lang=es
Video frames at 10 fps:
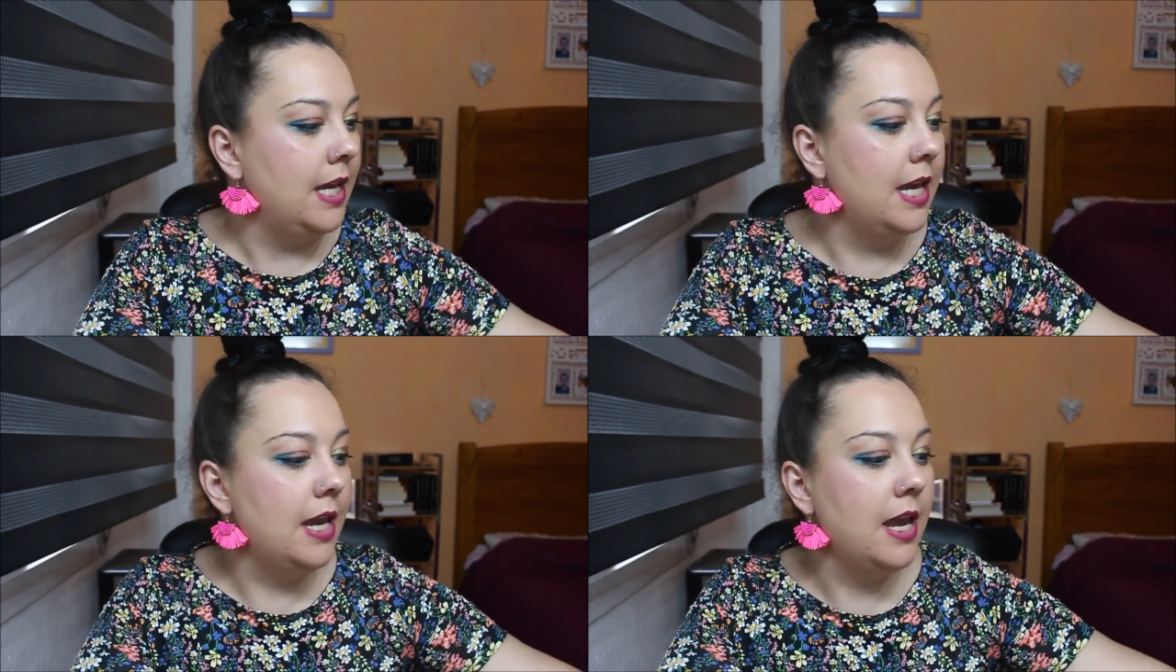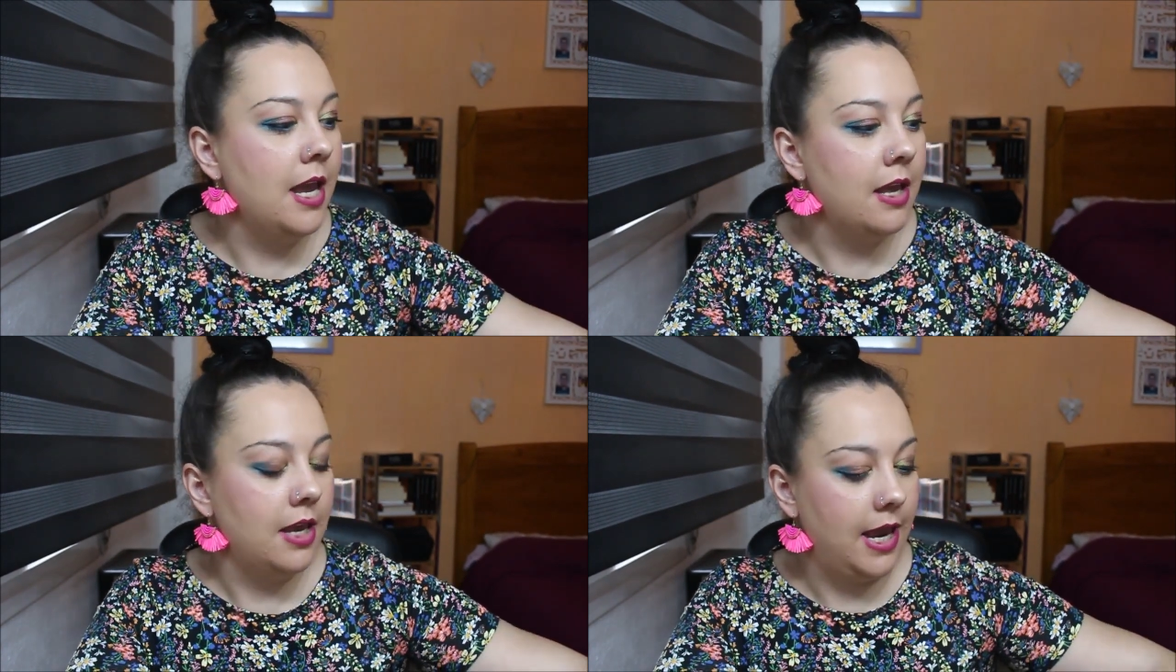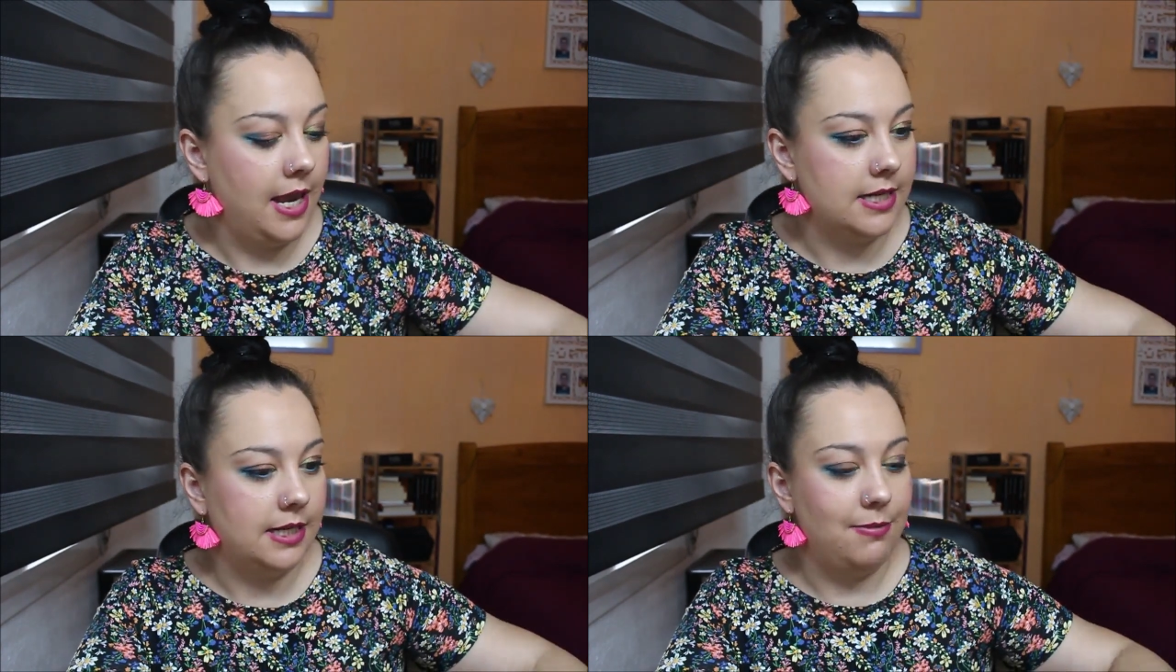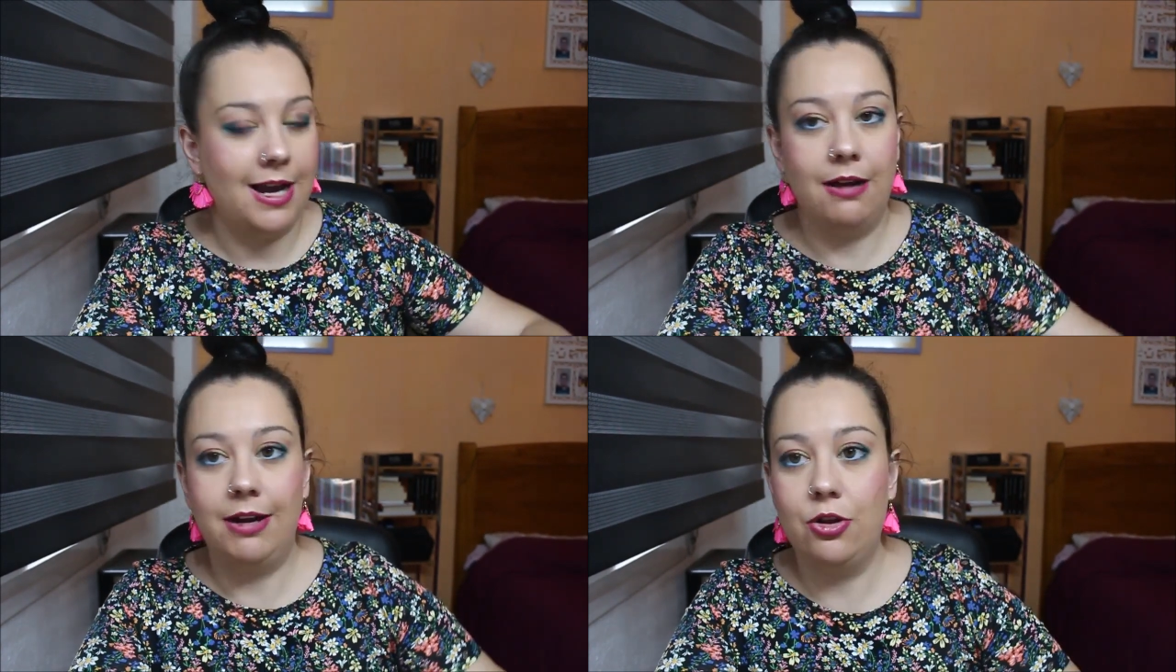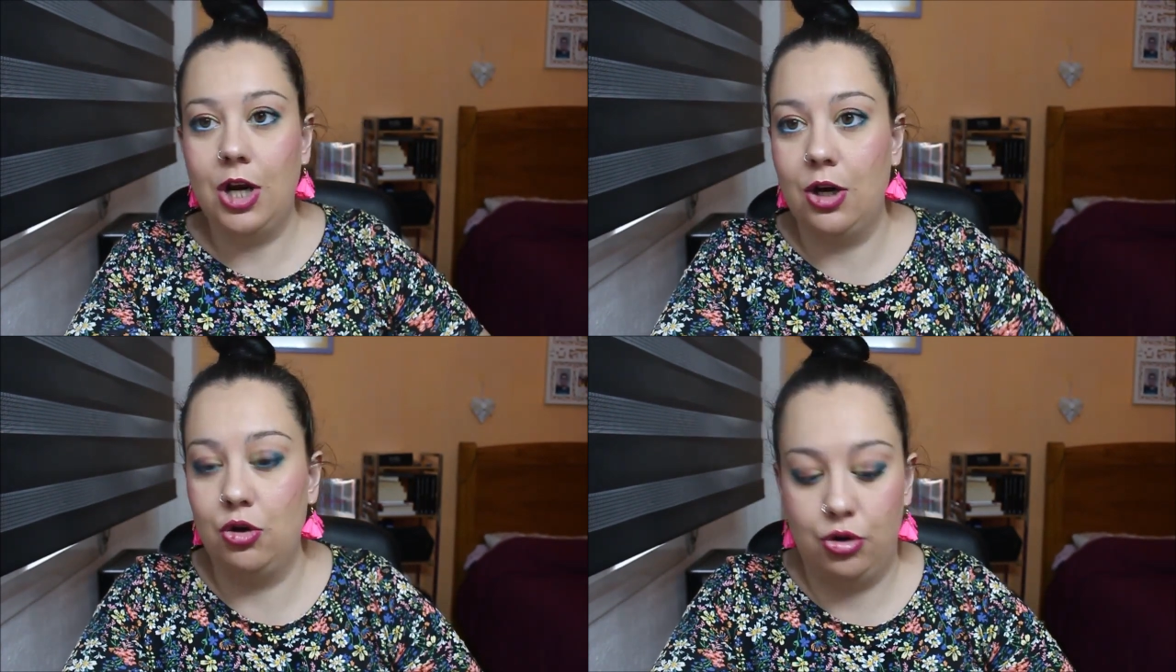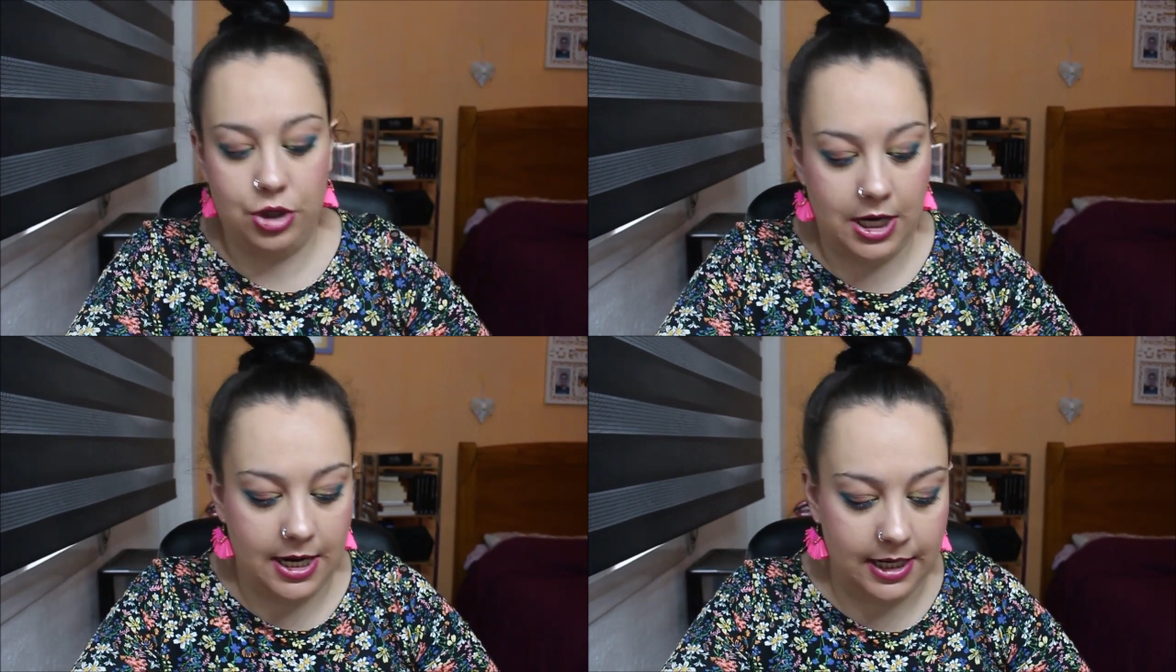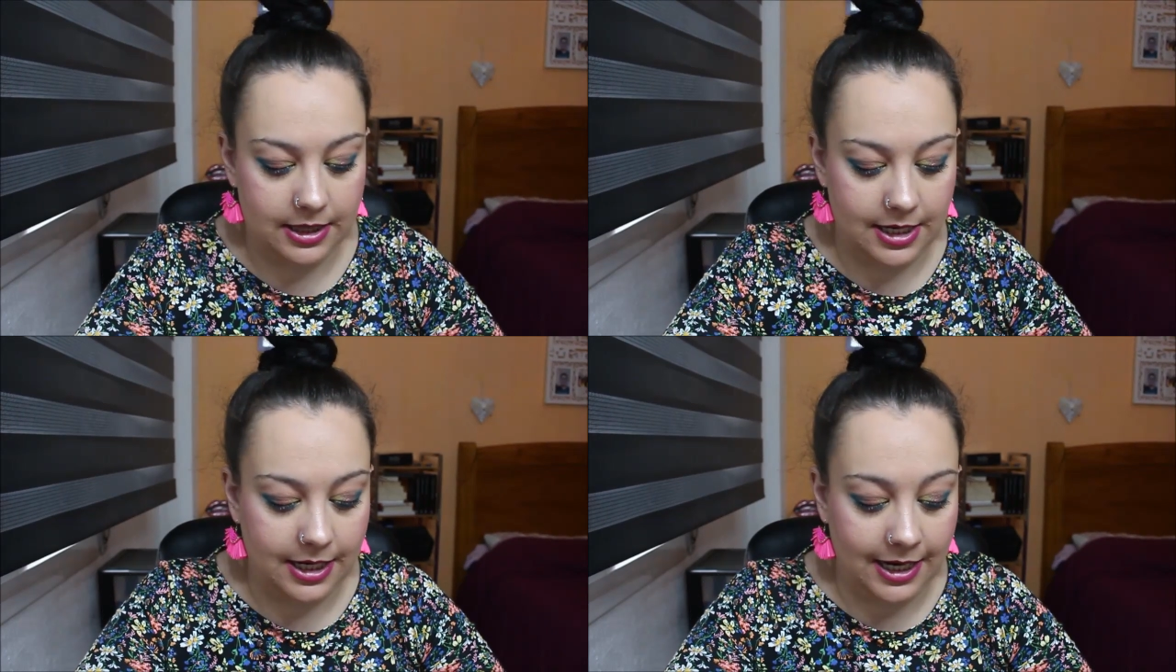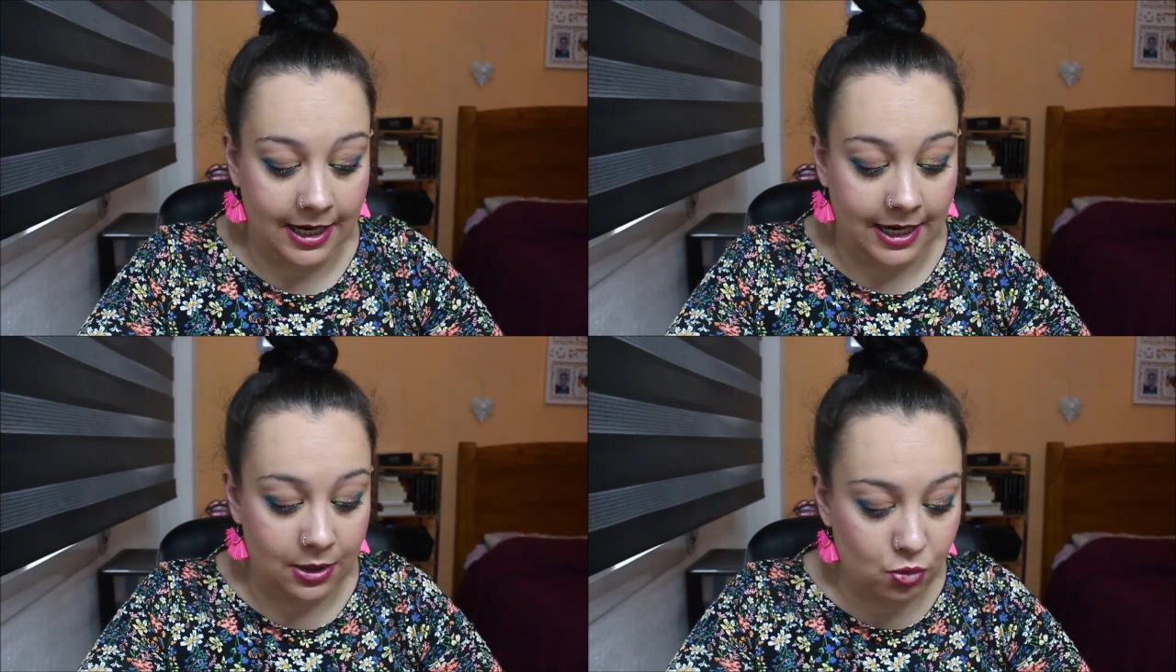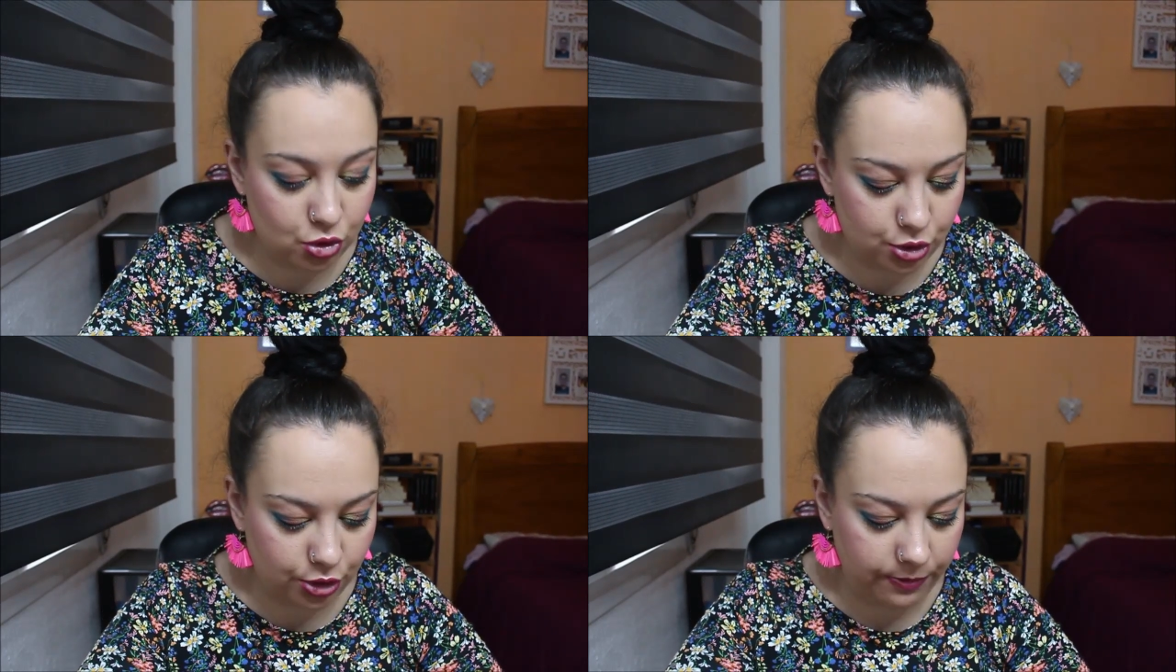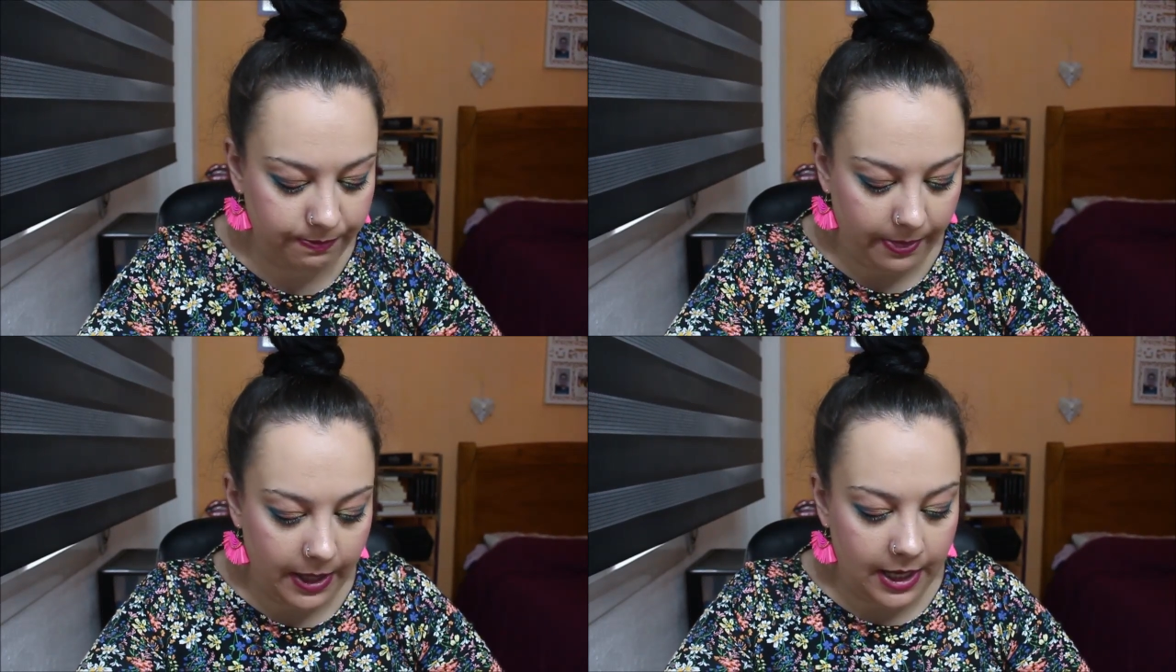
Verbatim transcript: Y eh, se me ha acabado la colonia que tenía en uso.